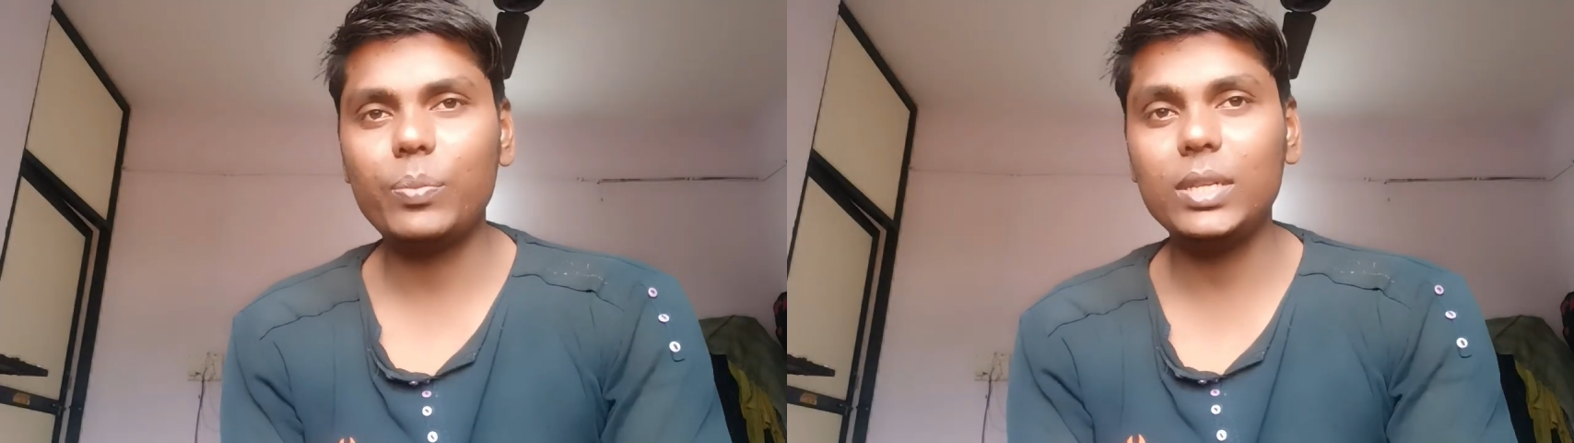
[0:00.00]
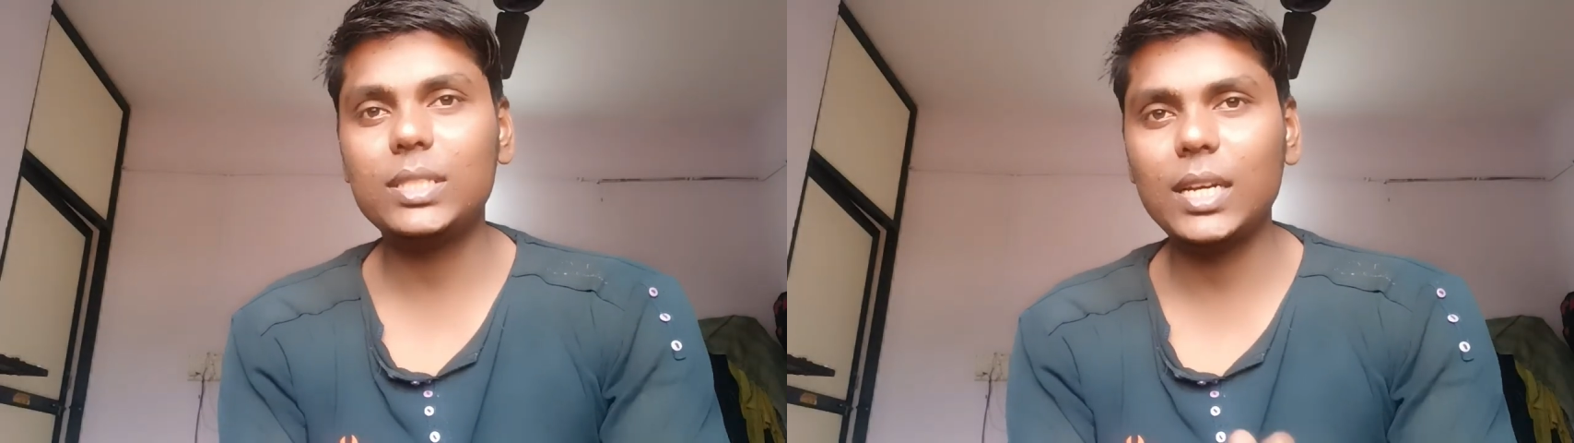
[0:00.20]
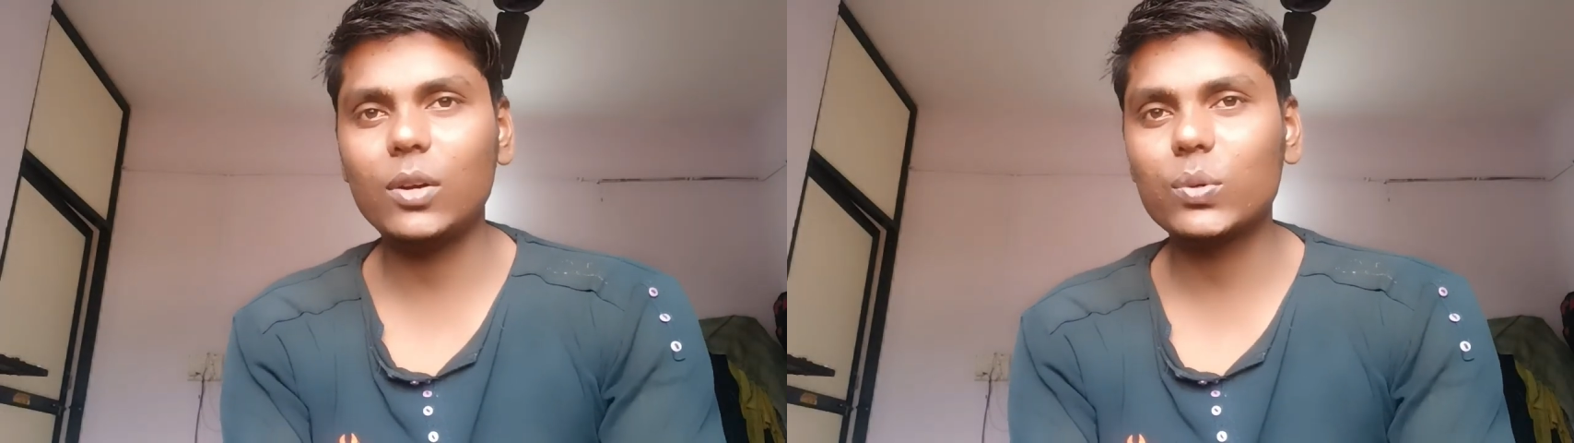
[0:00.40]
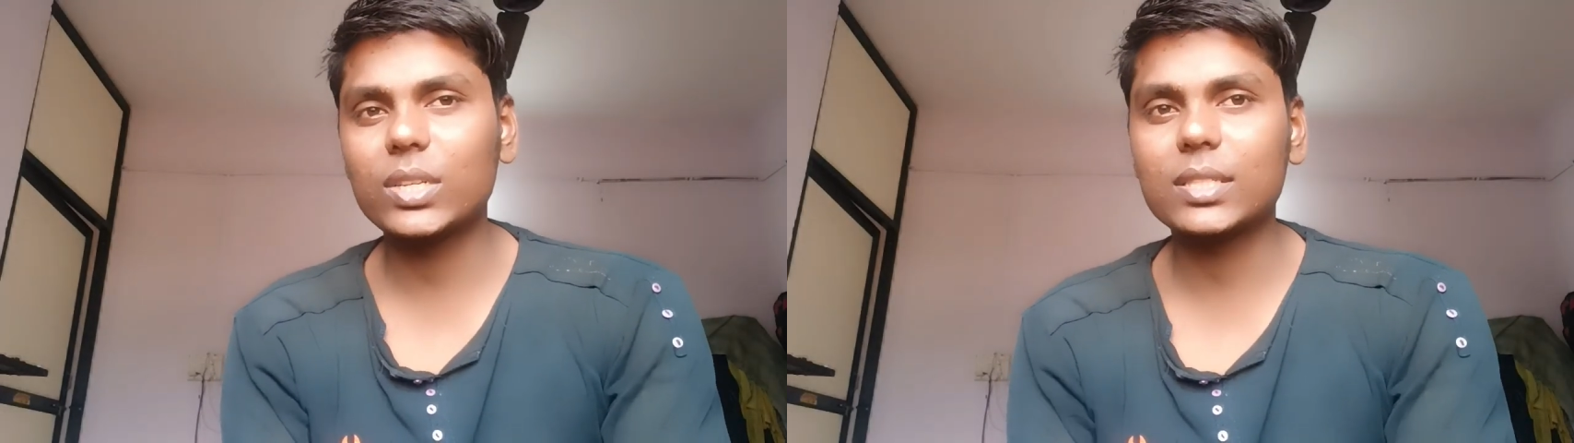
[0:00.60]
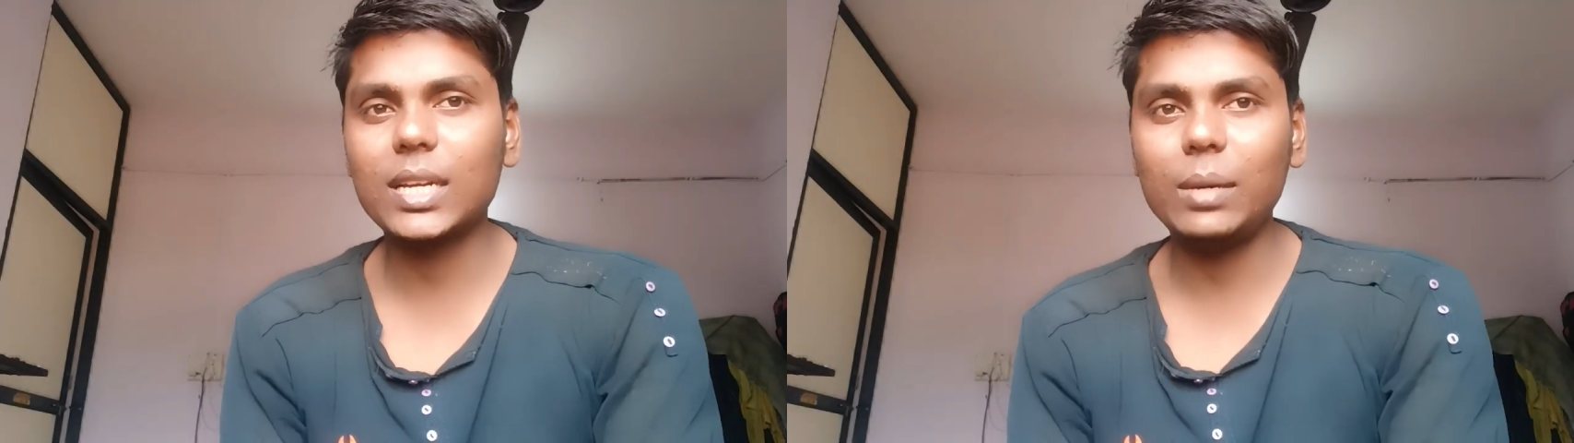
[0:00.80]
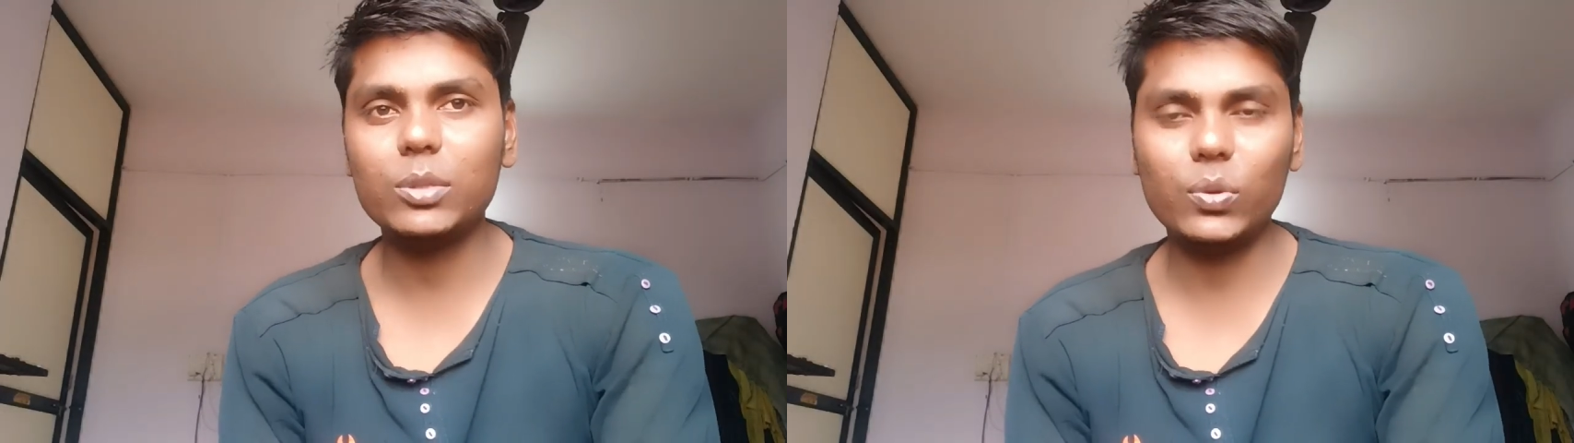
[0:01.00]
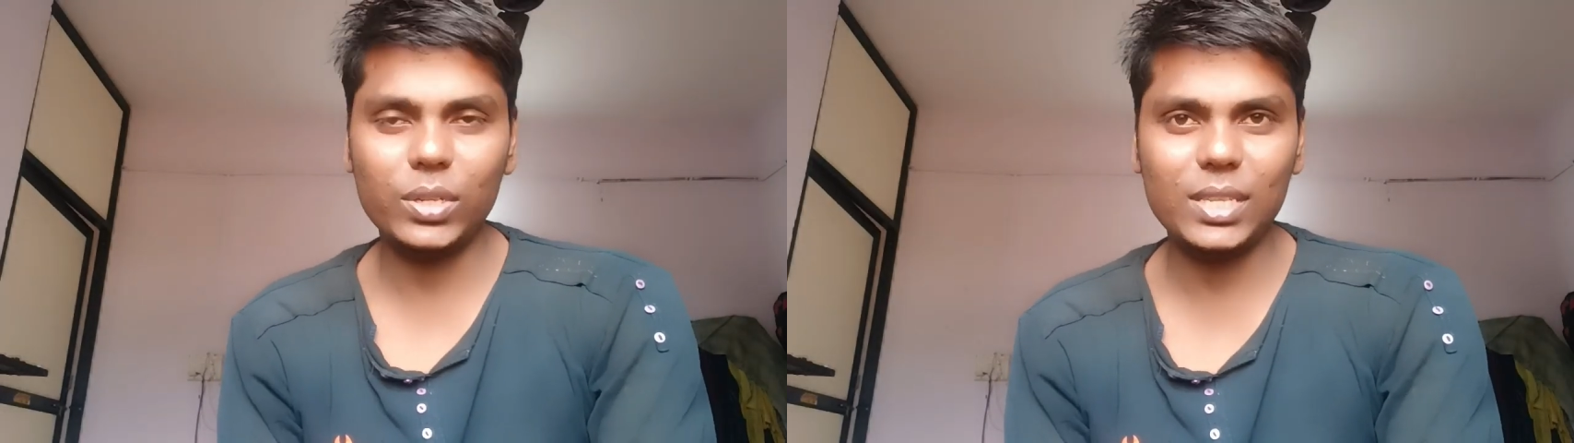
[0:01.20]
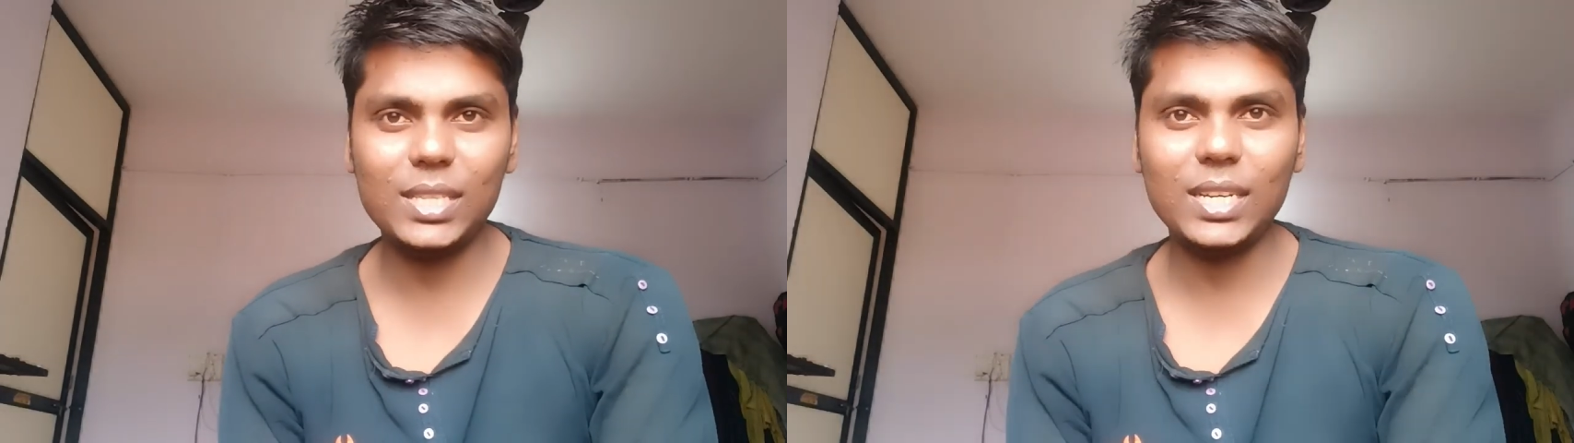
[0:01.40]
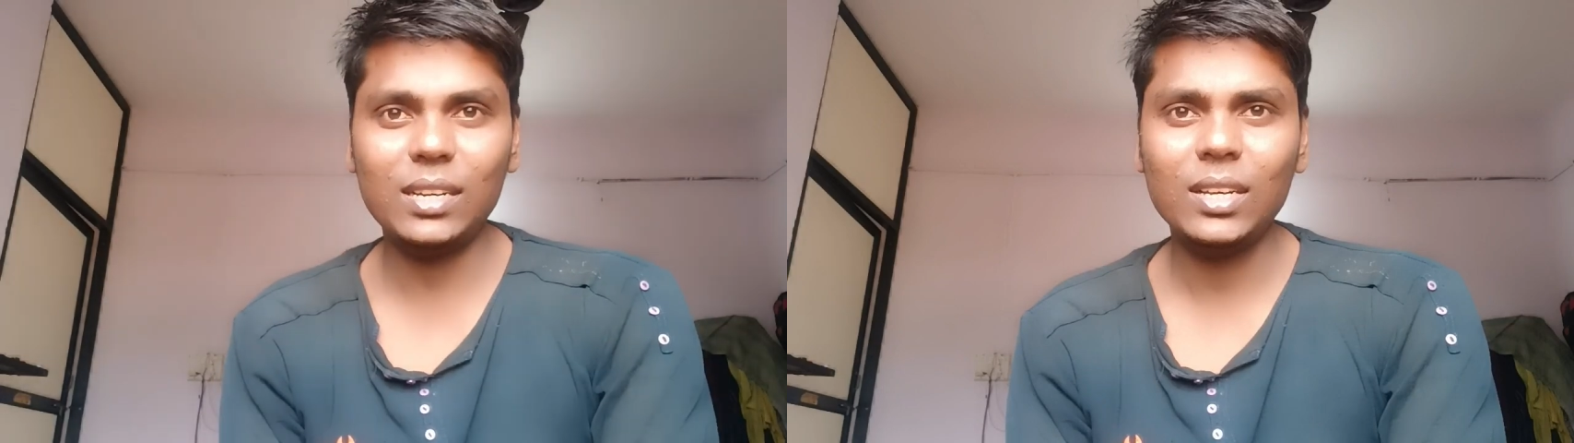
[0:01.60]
प्लीज़ चैनल को सब्सक्राइब जरूर कीजिएगा